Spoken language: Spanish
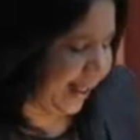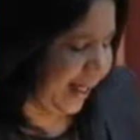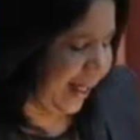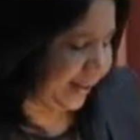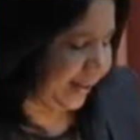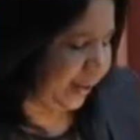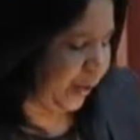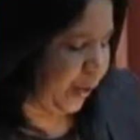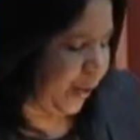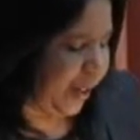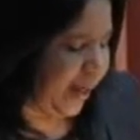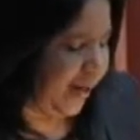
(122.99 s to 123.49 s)
en
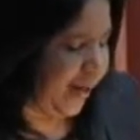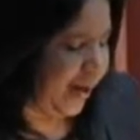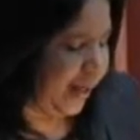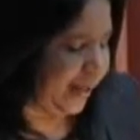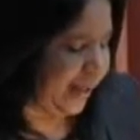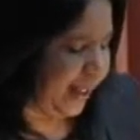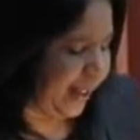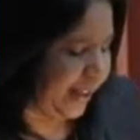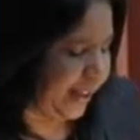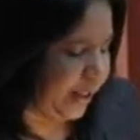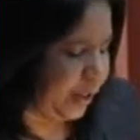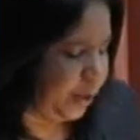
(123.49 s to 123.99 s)
la teoría del
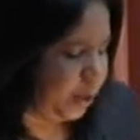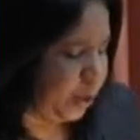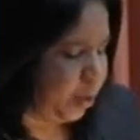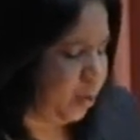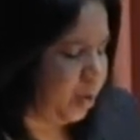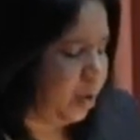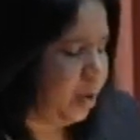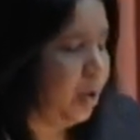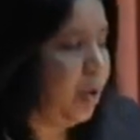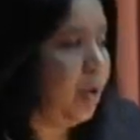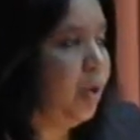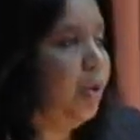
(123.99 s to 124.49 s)

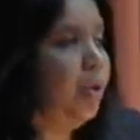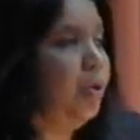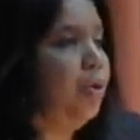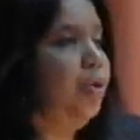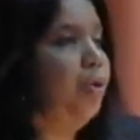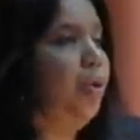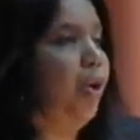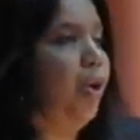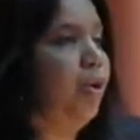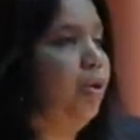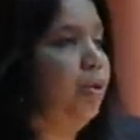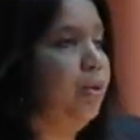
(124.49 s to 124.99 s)
delito,
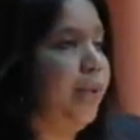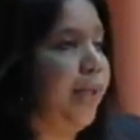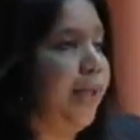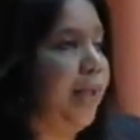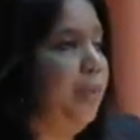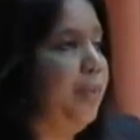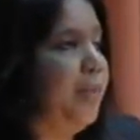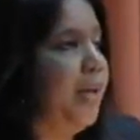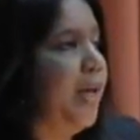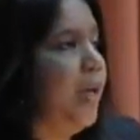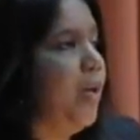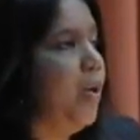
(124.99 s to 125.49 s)
donde
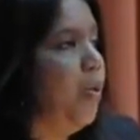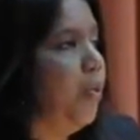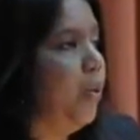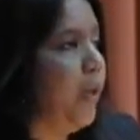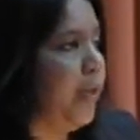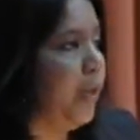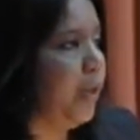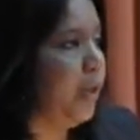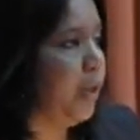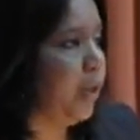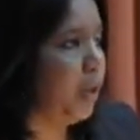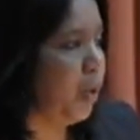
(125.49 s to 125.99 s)
el bien
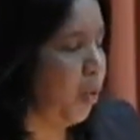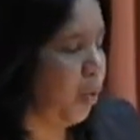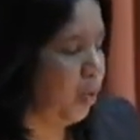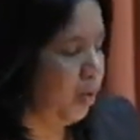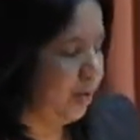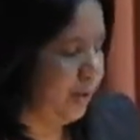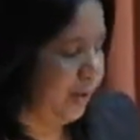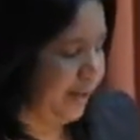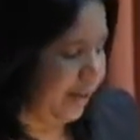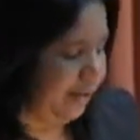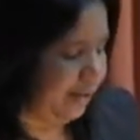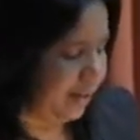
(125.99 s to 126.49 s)

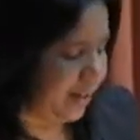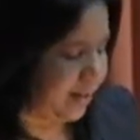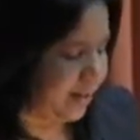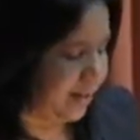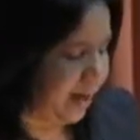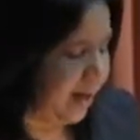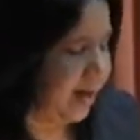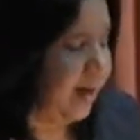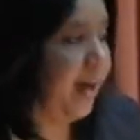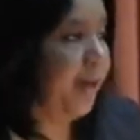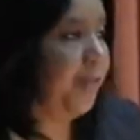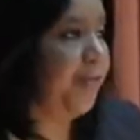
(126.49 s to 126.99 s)
jurídico debe
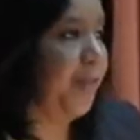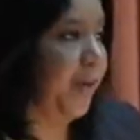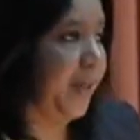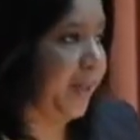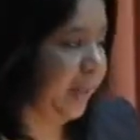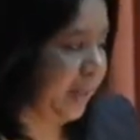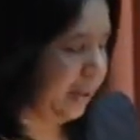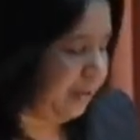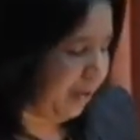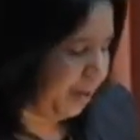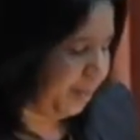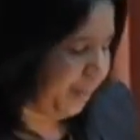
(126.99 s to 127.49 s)
ser
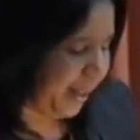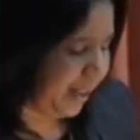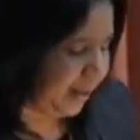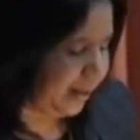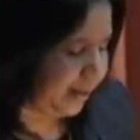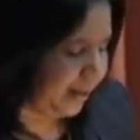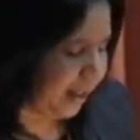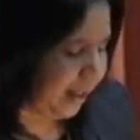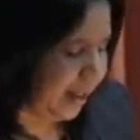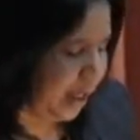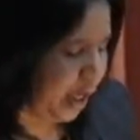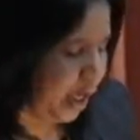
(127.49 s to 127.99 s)

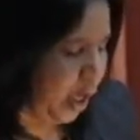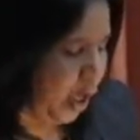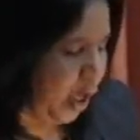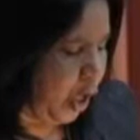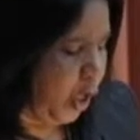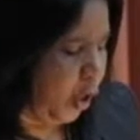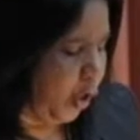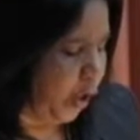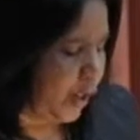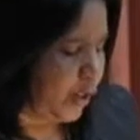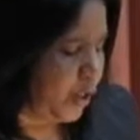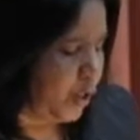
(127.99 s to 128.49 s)
efectivamente
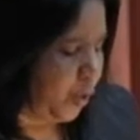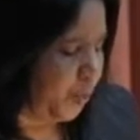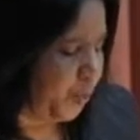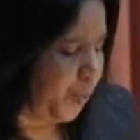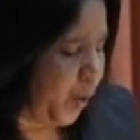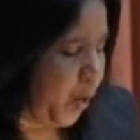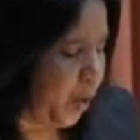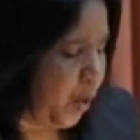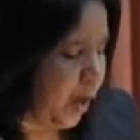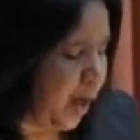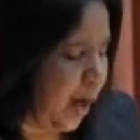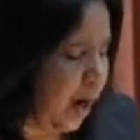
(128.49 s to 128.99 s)
lo que se
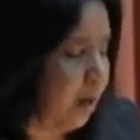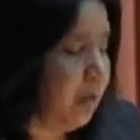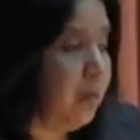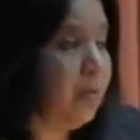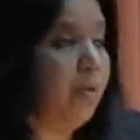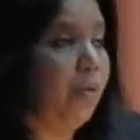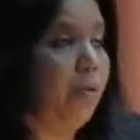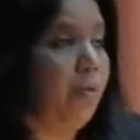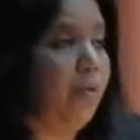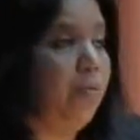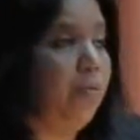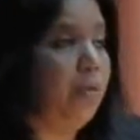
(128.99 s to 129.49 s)

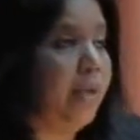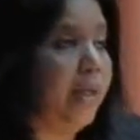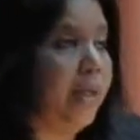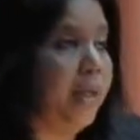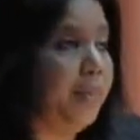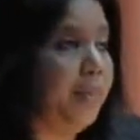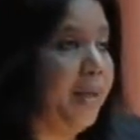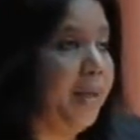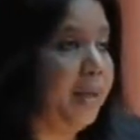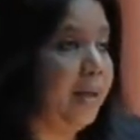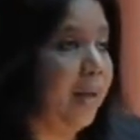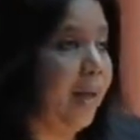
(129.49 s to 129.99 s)
un
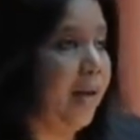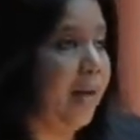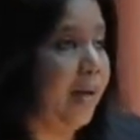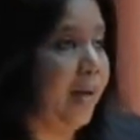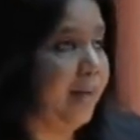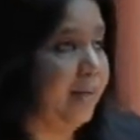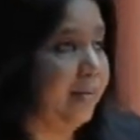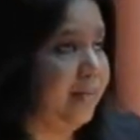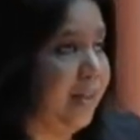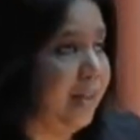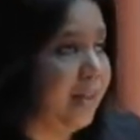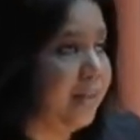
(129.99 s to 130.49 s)
límite
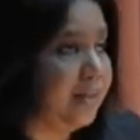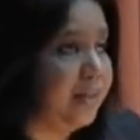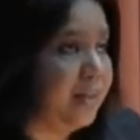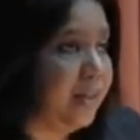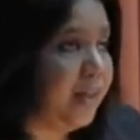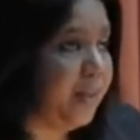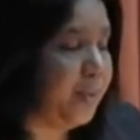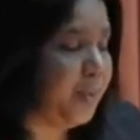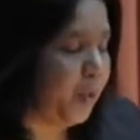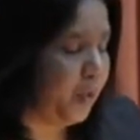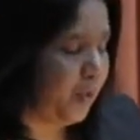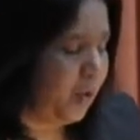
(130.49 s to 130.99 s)

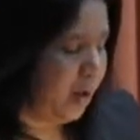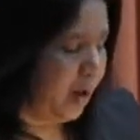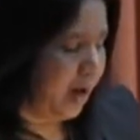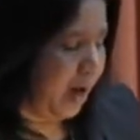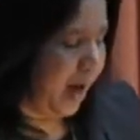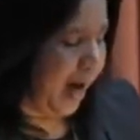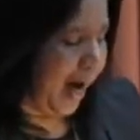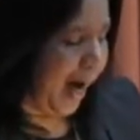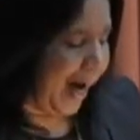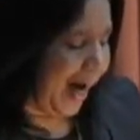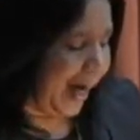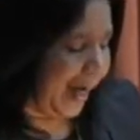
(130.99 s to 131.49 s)
restrictivo
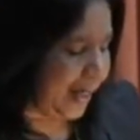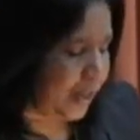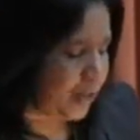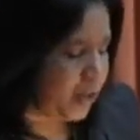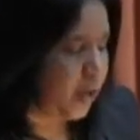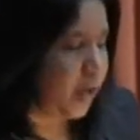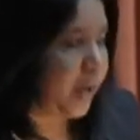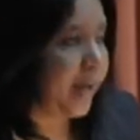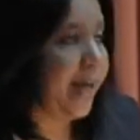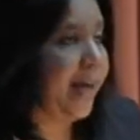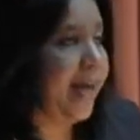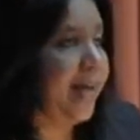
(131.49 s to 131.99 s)
a
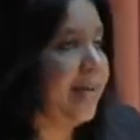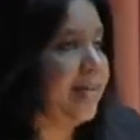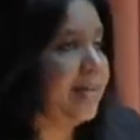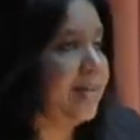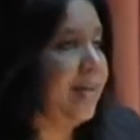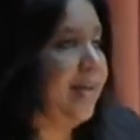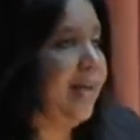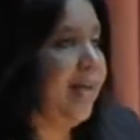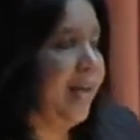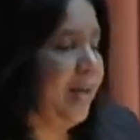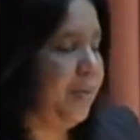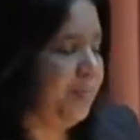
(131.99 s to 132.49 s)
eso que
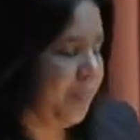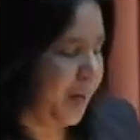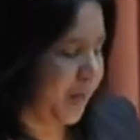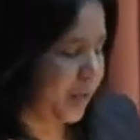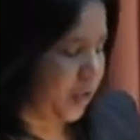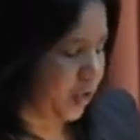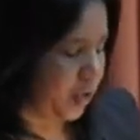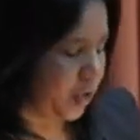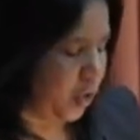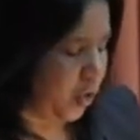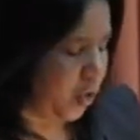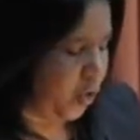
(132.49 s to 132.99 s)
es la
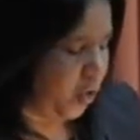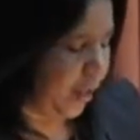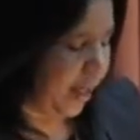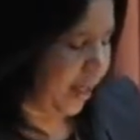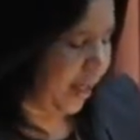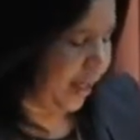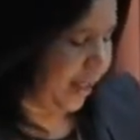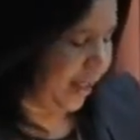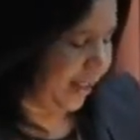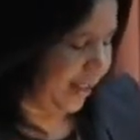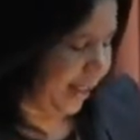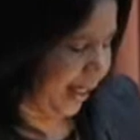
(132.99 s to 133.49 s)
invasión
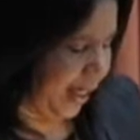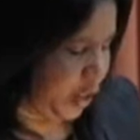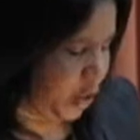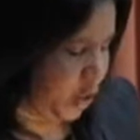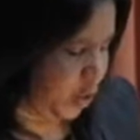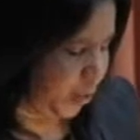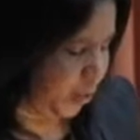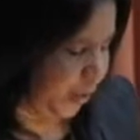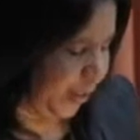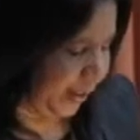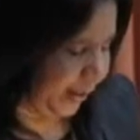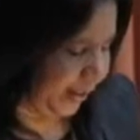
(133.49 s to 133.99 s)
en el
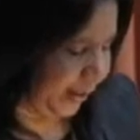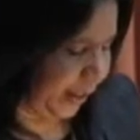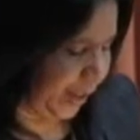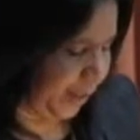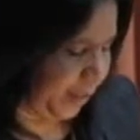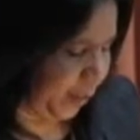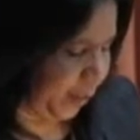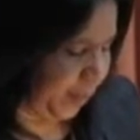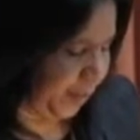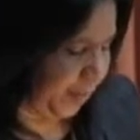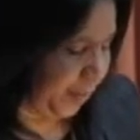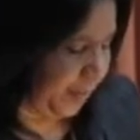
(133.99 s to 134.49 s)
derecho
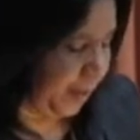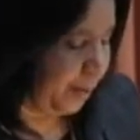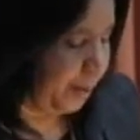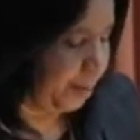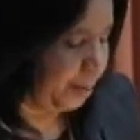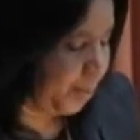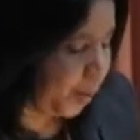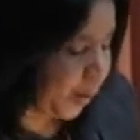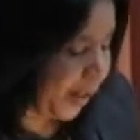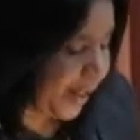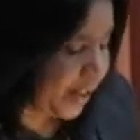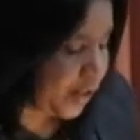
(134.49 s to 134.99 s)
punitivo.
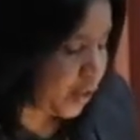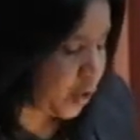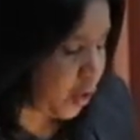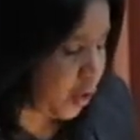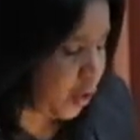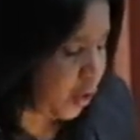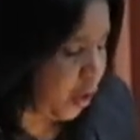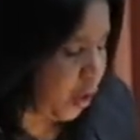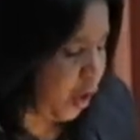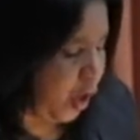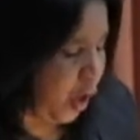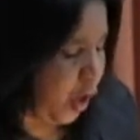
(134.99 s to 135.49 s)
Por
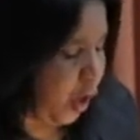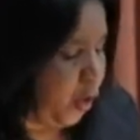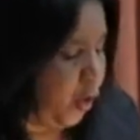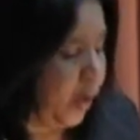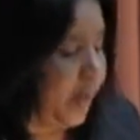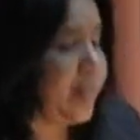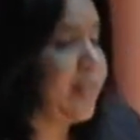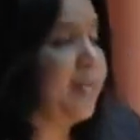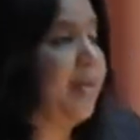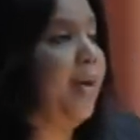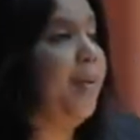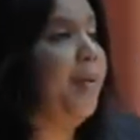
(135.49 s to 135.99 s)
eso, lo
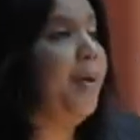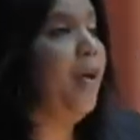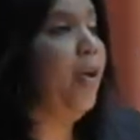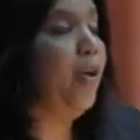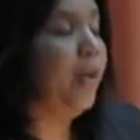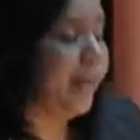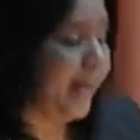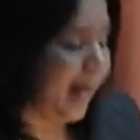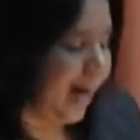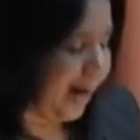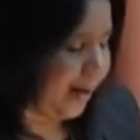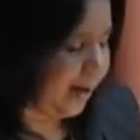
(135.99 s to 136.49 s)
que se debe
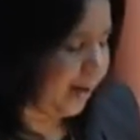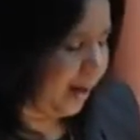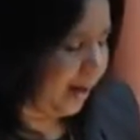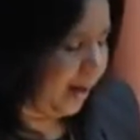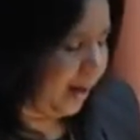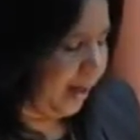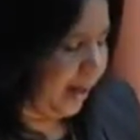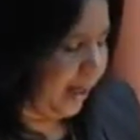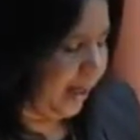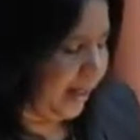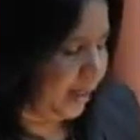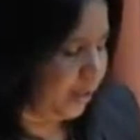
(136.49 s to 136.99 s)
lograr
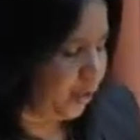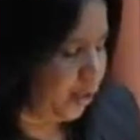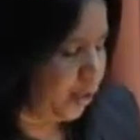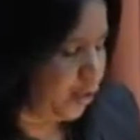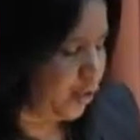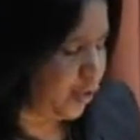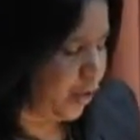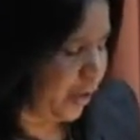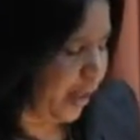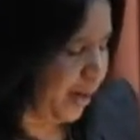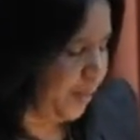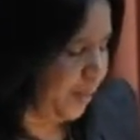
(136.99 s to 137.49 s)
en
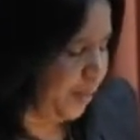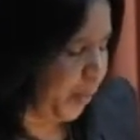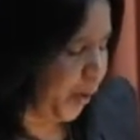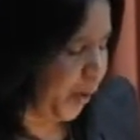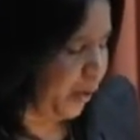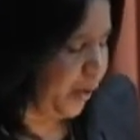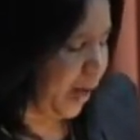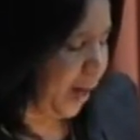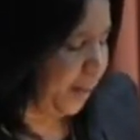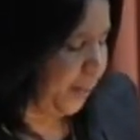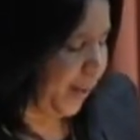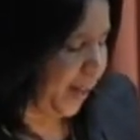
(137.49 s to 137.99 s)
estos tiempos
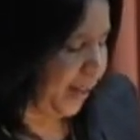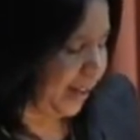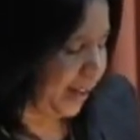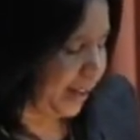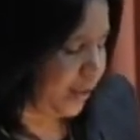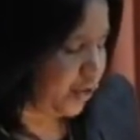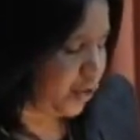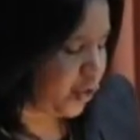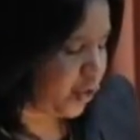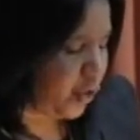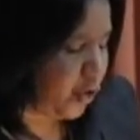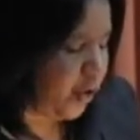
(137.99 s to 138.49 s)
es una
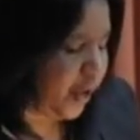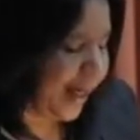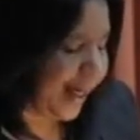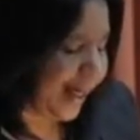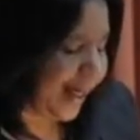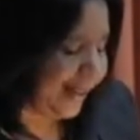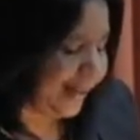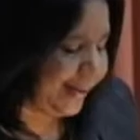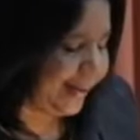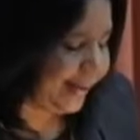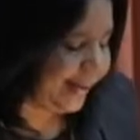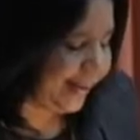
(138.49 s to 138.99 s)
pretensión
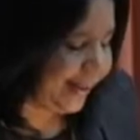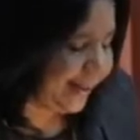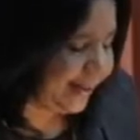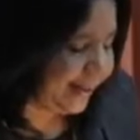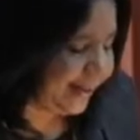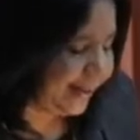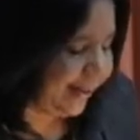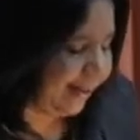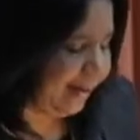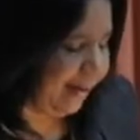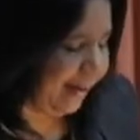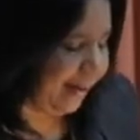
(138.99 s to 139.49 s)

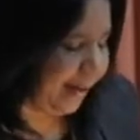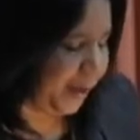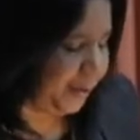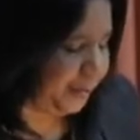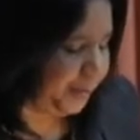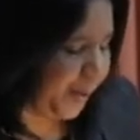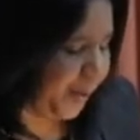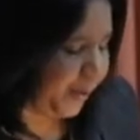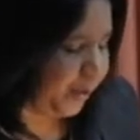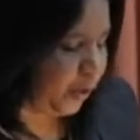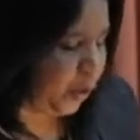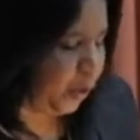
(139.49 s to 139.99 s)
garantista de
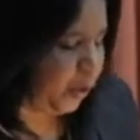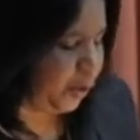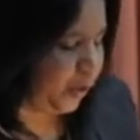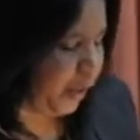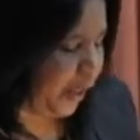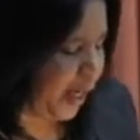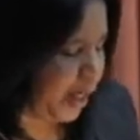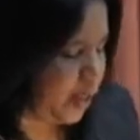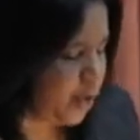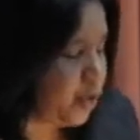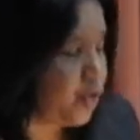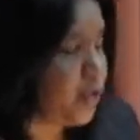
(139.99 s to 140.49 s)
respeto a los
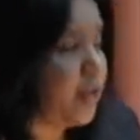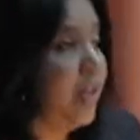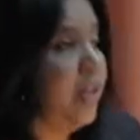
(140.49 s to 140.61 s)
derechos